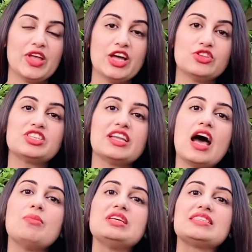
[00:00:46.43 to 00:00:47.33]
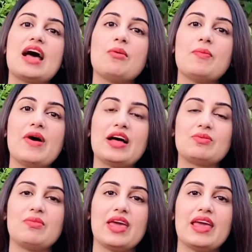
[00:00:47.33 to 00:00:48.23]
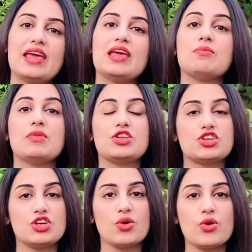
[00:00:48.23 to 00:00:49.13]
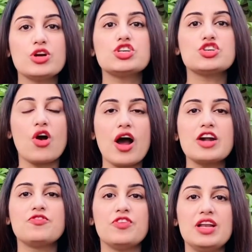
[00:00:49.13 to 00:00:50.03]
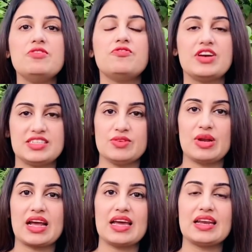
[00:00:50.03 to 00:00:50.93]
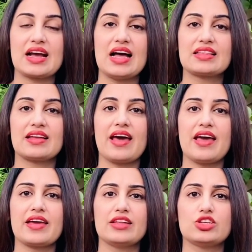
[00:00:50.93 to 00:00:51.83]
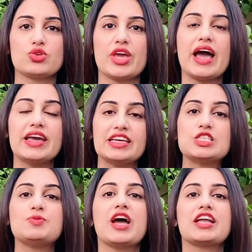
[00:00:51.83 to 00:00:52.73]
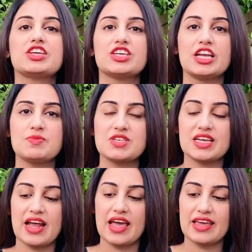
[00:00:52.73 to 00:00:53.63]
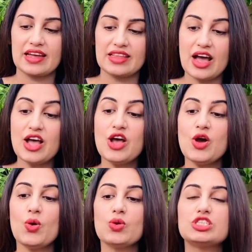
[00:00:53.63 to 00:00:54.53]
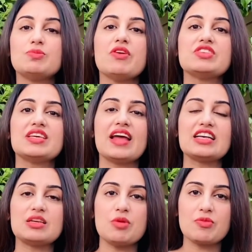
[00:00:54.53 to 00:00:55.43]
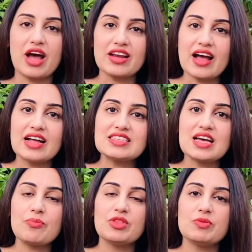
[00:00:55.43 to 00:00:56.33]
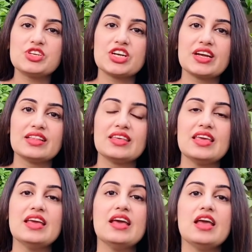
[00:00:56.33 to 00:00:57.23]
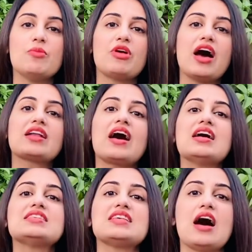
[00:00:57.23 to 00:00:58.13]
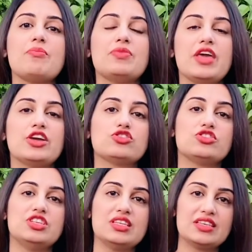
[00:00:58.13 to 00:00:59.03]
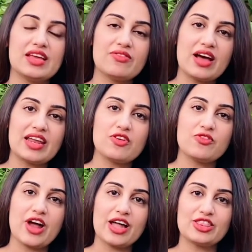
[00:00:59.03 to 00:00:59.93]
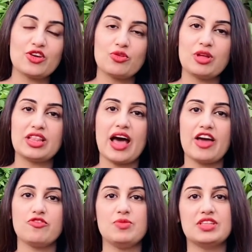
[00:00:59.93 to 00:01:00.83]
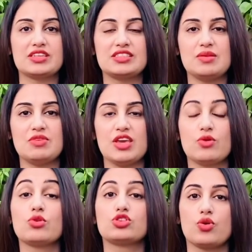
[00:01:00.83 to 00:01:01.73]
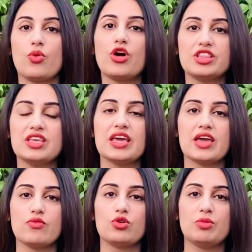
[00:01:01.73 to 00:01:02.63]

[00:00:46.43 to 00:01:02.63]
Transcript: तो जनाब इस्लामाबाद में इमेच्योर शॉर्ट फिल्म फेस्टिवल का इनका कराया गया था जो कि आईएसपीआर की जानब से कराया गया था उसमें वजीर अजम इमरान खान साहब ने भी शिरकत की इमरान खान साहब ने जो जीतने वाले अफराद थे उनमें तहफ़ भी तकसीम किए उनको जो अवार्ड दिए गए वो उनमें